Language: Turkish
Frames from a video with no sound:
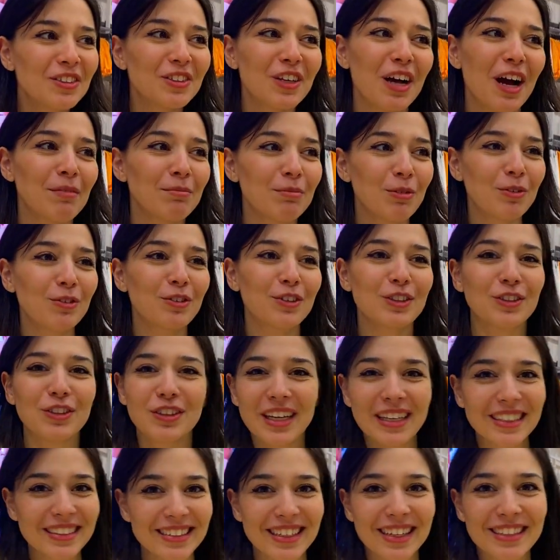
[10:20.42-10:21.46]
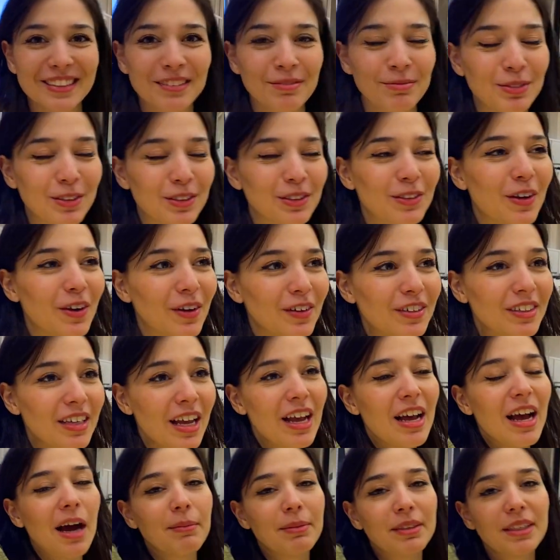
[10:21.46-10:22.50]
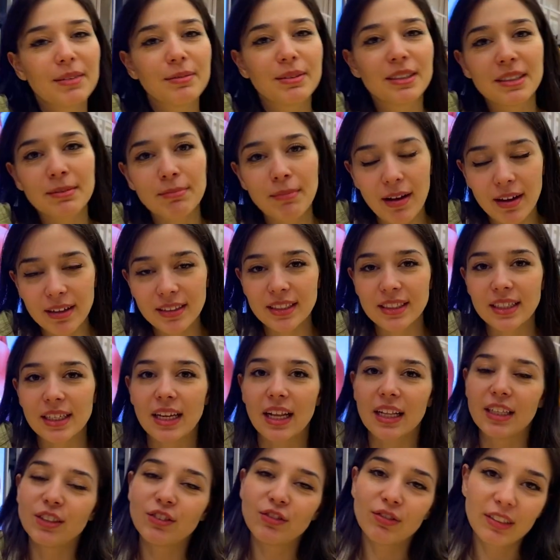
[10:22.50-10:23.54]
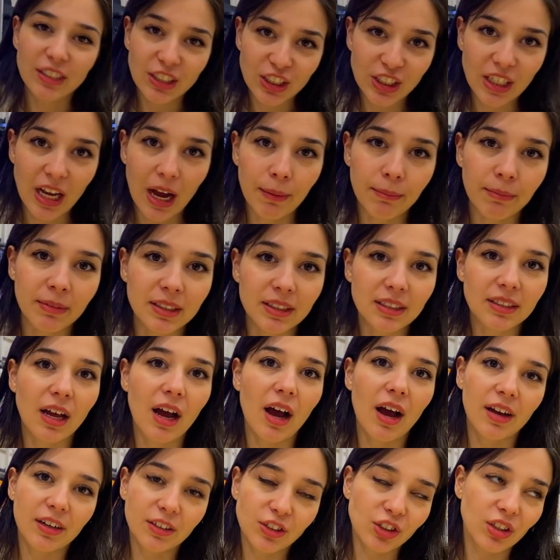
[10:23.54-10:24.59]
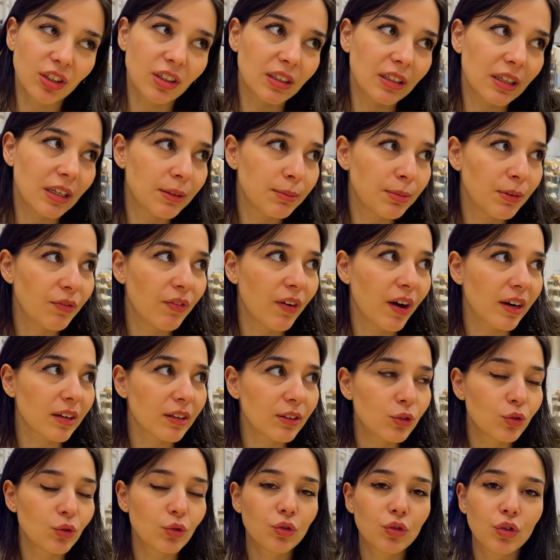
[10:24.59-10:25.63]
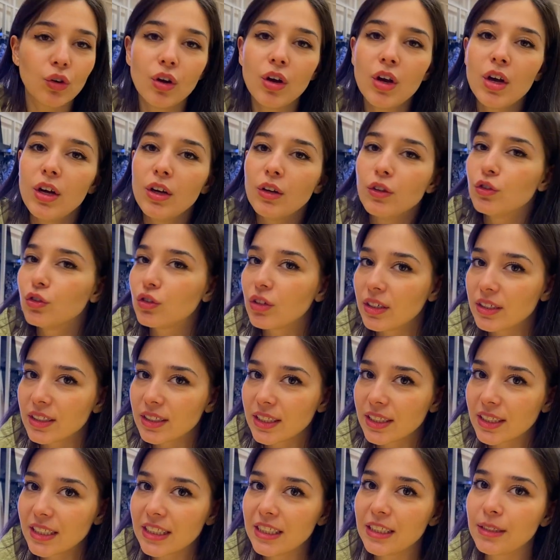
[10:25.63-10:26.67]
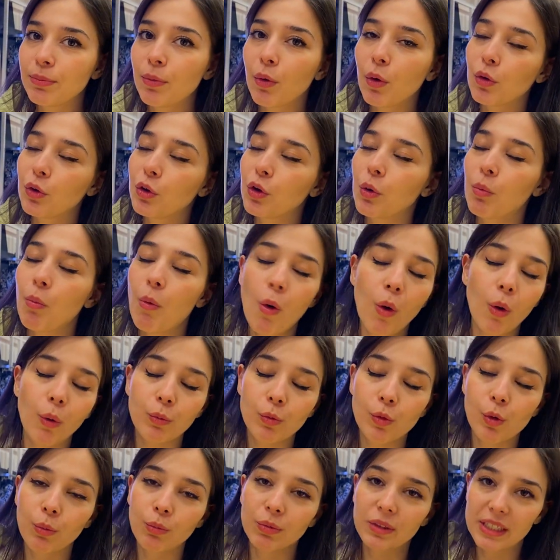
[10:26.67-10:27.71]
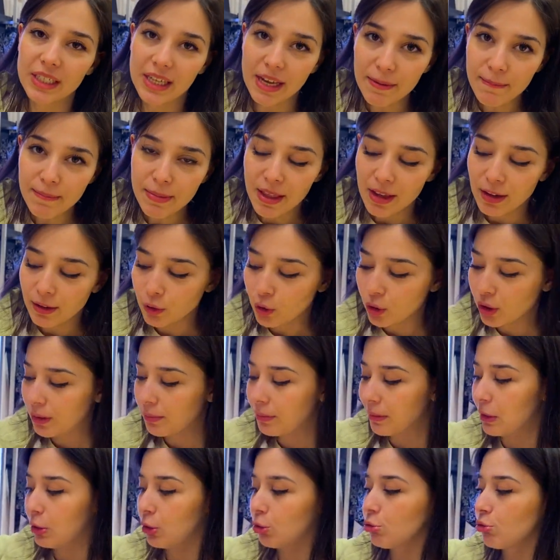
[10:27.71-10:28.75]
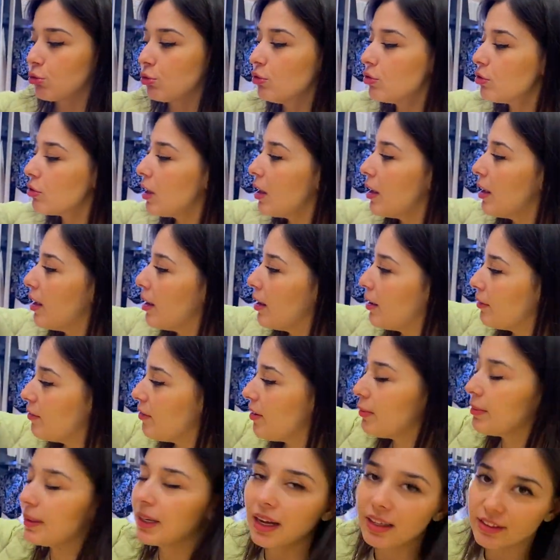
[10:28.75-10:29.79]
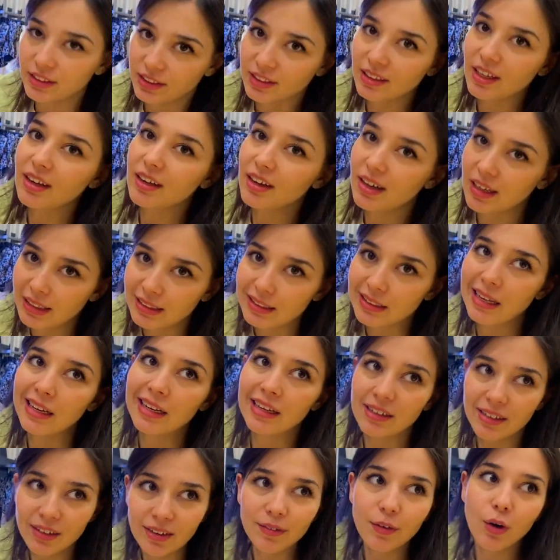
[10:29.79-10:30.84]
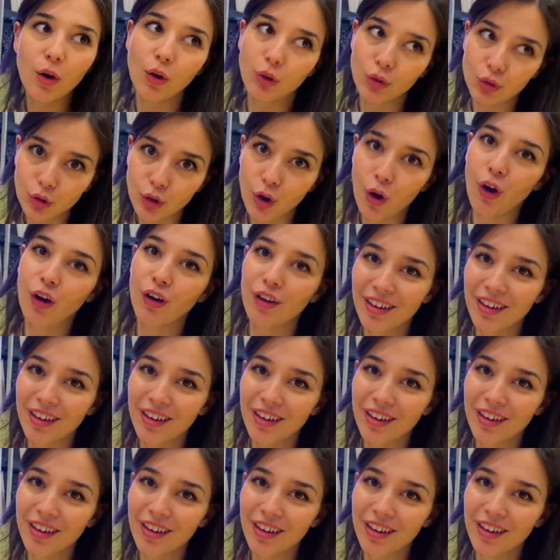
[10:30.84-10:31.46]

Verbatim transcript: Şu an bu videodan sadece bunu gördük. Ama tabii ki mağazadan alışveriş yapmanın da ayrıcalıkları bir farklı. Çünkü üzerinize giyip oluyor mu olmuyor mu diye görebiliyorsunuz ve birazcık daha kaliteli oluyor.